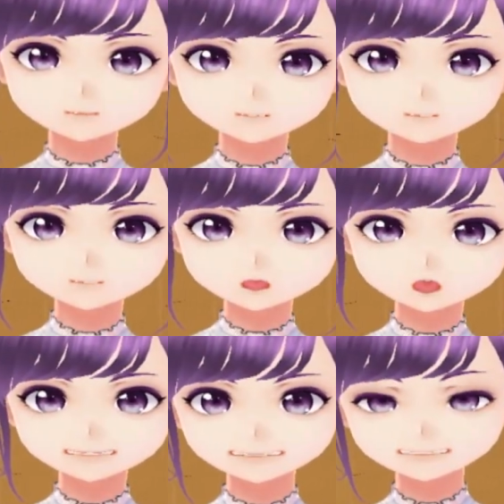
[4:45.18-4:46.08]
そう
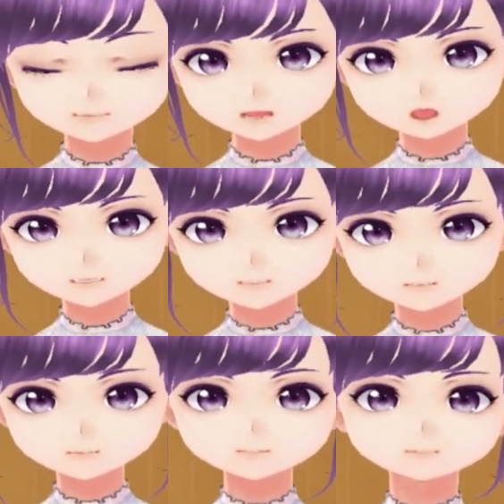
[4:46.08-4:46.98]
言うと
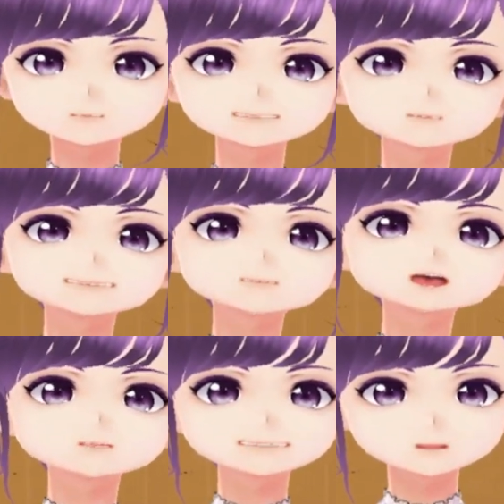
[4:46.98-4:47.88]
死
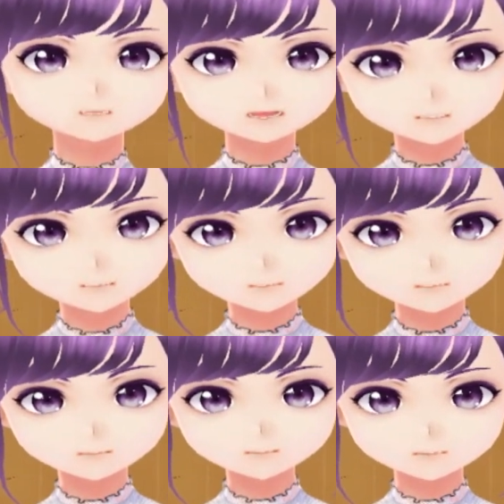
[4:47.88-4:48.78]
神は
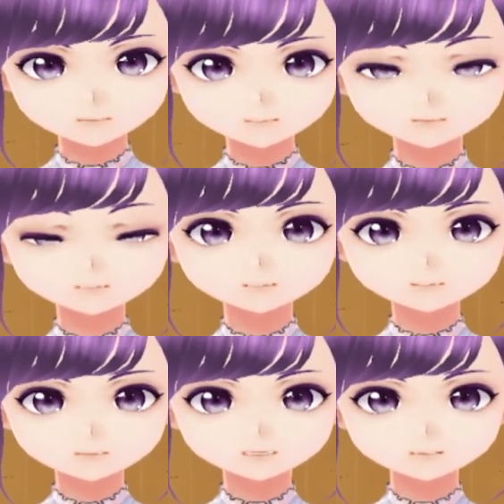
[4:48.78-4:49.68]
ふっ
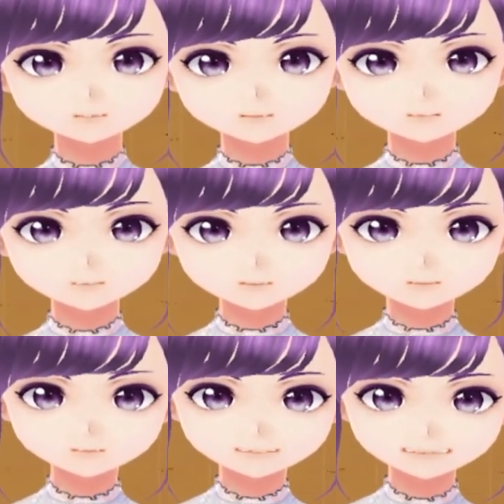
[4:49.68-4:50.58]
と
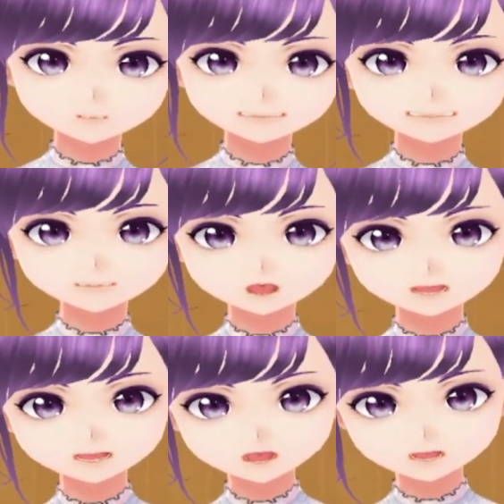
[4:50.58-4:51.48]
煙の
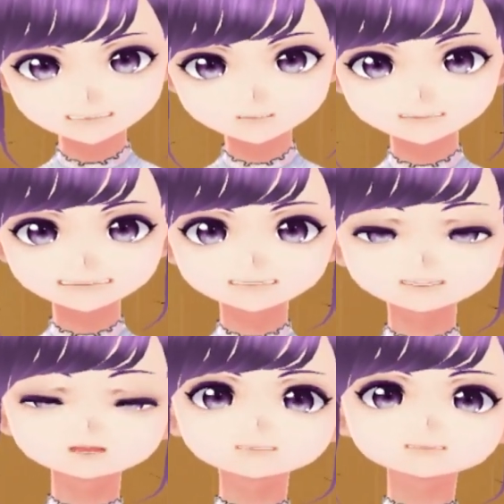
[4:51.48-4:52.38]
ように消えて
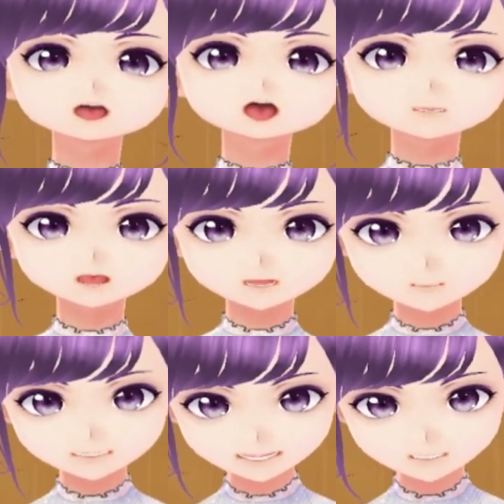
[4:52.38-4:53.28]
しまいまし
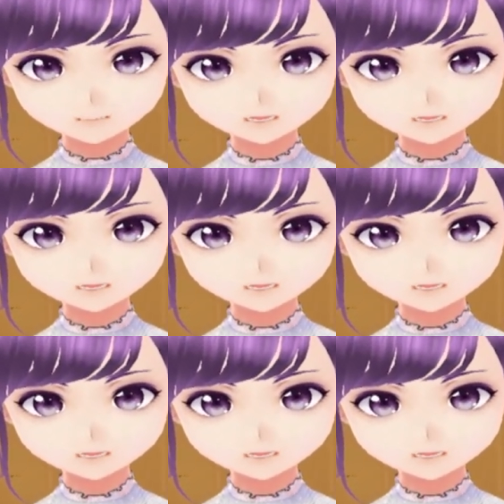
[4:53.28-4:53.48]
た。